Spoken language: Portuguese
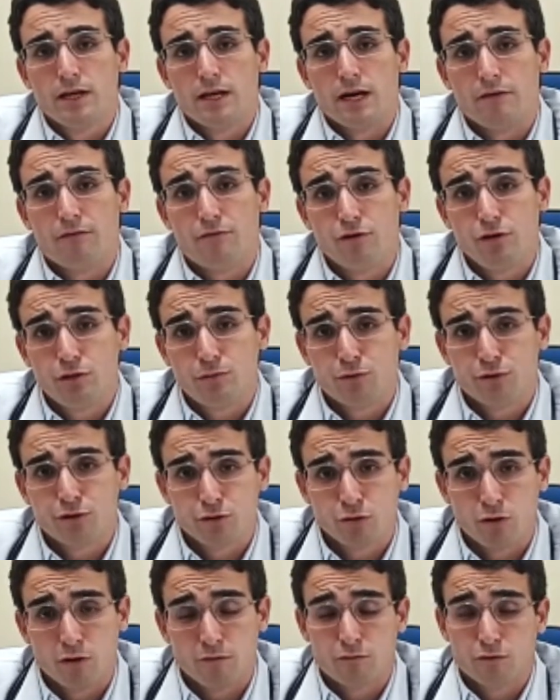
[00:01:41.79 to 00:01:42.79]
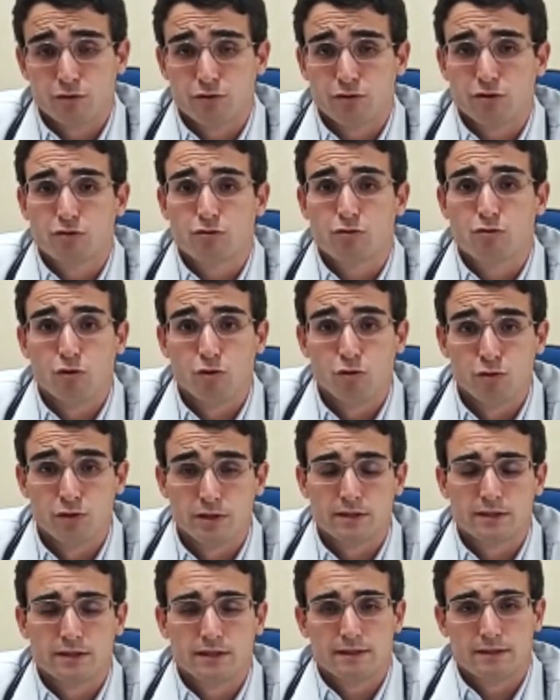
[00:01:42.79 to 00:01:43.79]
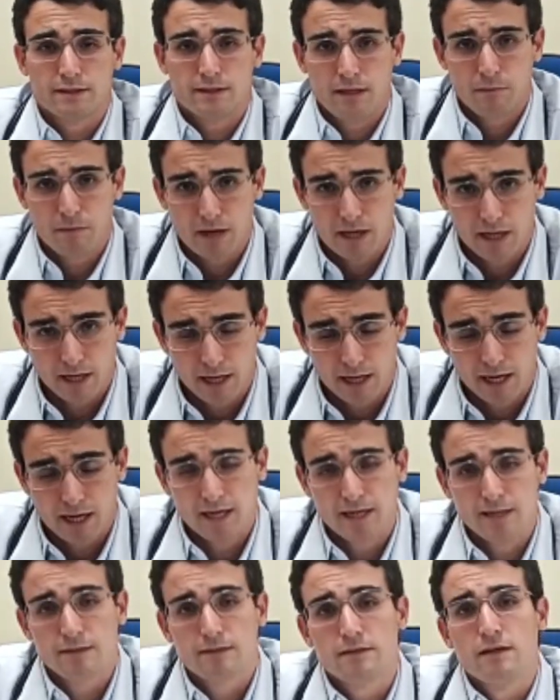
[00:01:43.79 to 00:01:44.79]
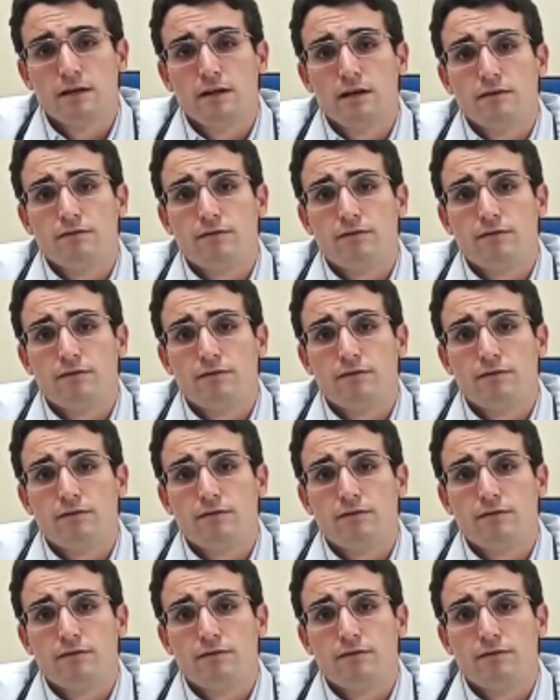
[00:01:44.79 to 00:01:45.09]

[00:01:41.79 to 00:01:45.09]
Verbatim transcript: a Folha de Ponte Nova com suas colunas semanais,